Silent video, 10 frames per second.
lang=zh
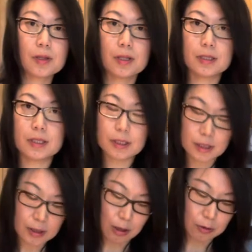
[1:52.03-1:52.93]
轻轻
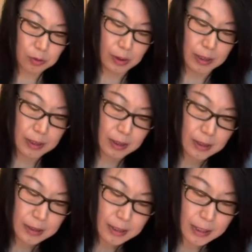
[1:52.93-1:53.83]
捣碎，
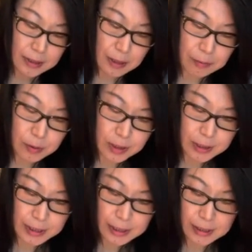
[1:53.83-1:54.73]
这样让薄荷
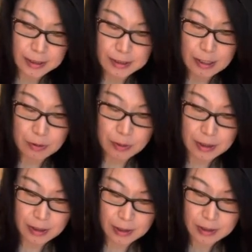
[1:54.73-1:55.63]
叶的香味
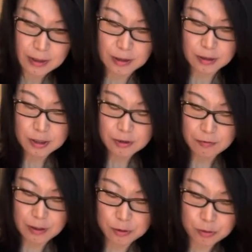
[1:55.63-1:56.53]
呢能释
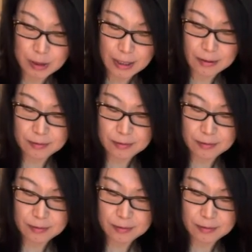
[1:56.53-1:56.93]
放出来，